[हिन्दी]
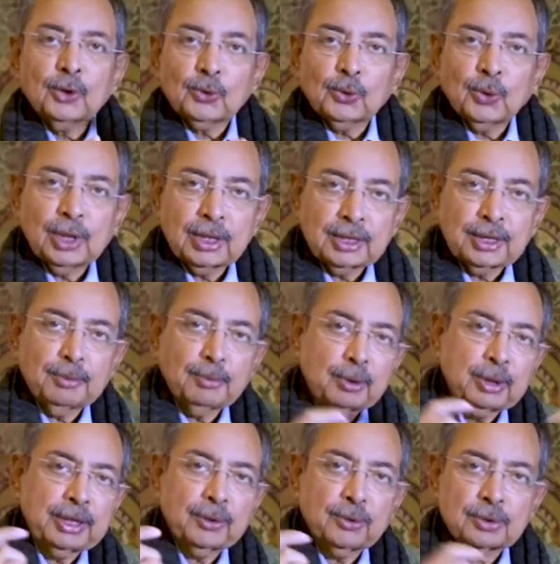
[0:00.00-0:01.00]
तो हल्की
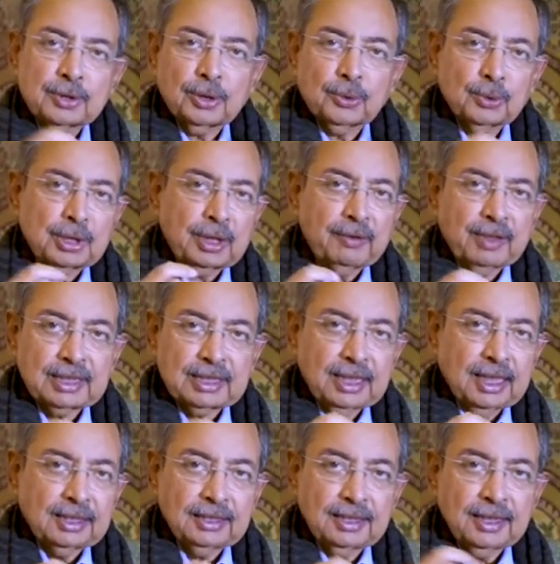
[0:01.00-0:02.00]
फुल्की कुछ ना कुछ आवाज़ें
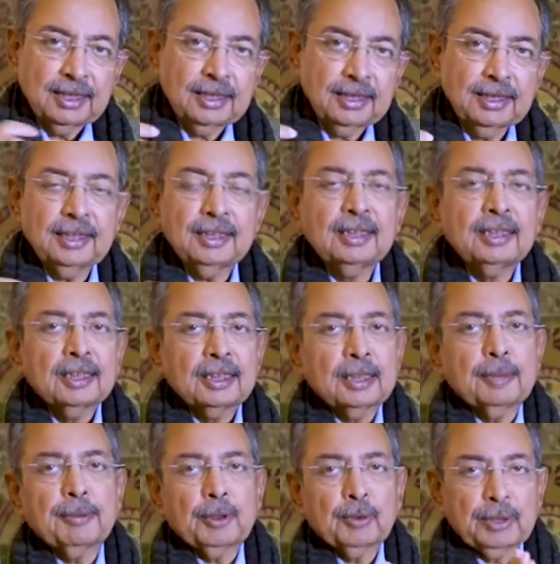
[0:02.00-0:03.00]
आती रहेंगी
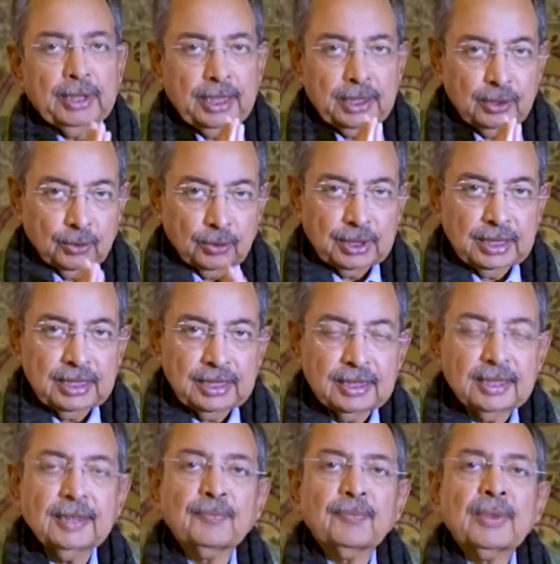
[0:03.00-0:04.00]
कृपया उन्हें इग्नोर कीजिए